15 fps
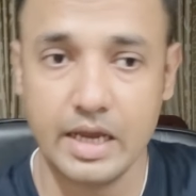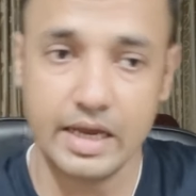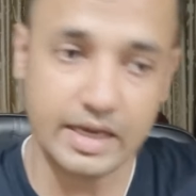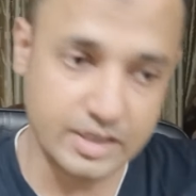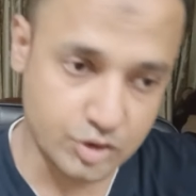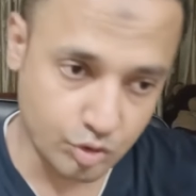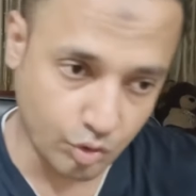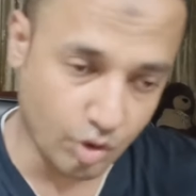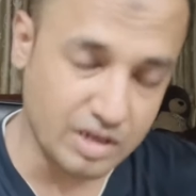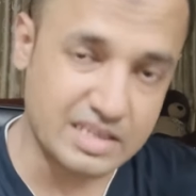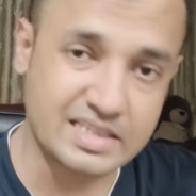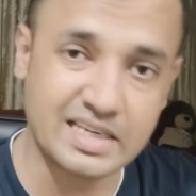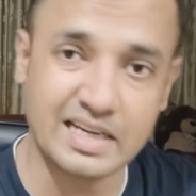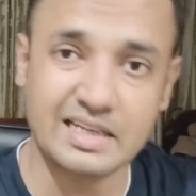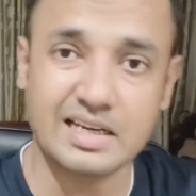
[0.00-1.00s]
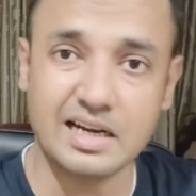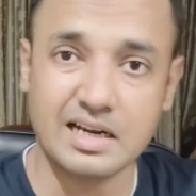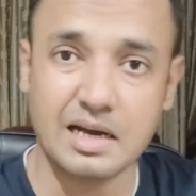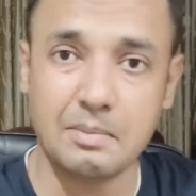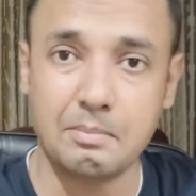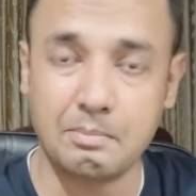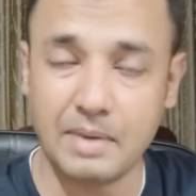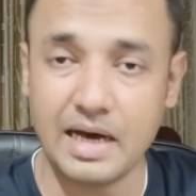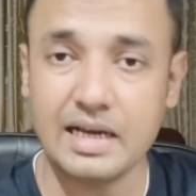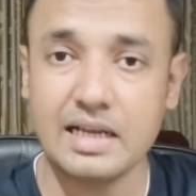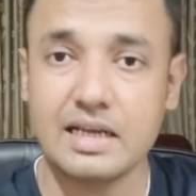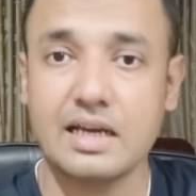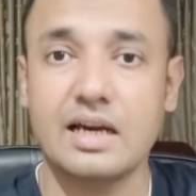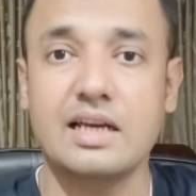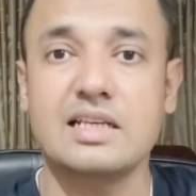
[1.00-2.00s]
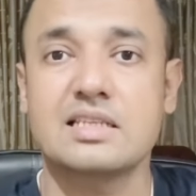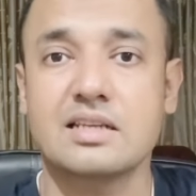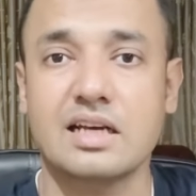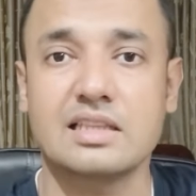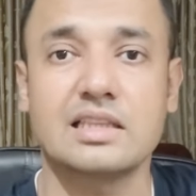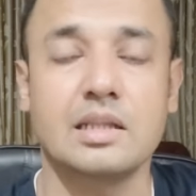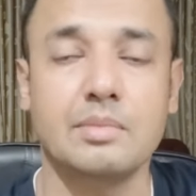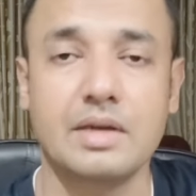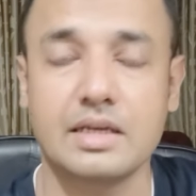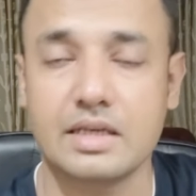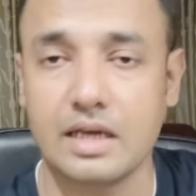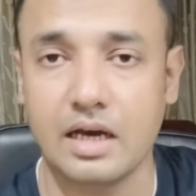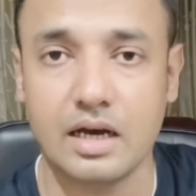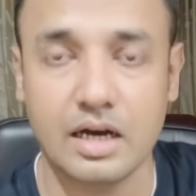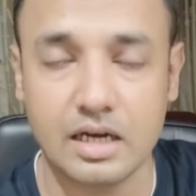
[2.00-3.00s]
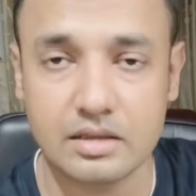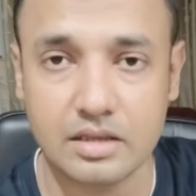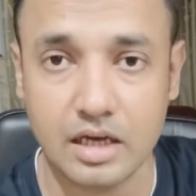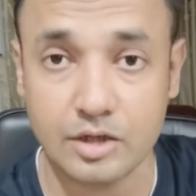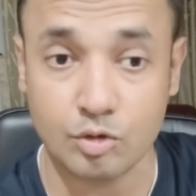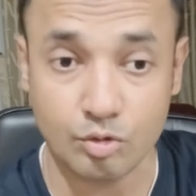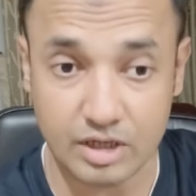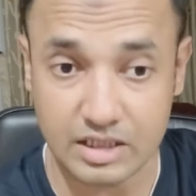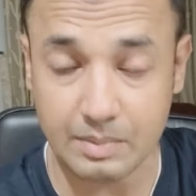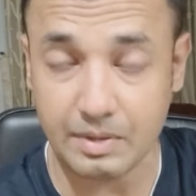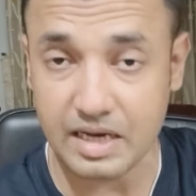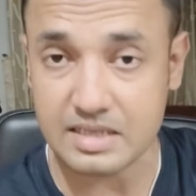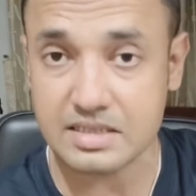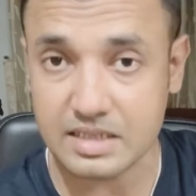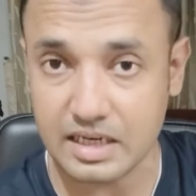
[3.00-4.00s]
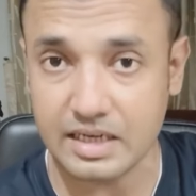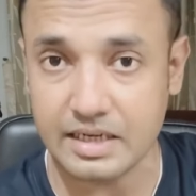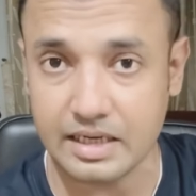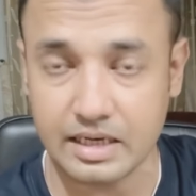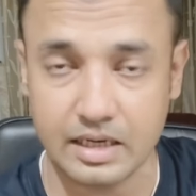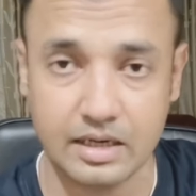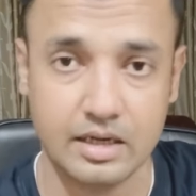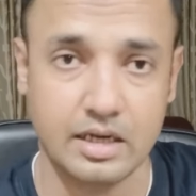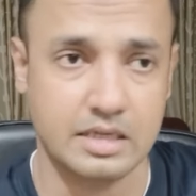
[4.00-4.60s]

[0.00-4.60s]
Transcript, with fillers: इस कॉल सेंटर का मालिक का इस कत्ल में क्या हाथ था क्योंकि जब असला निकला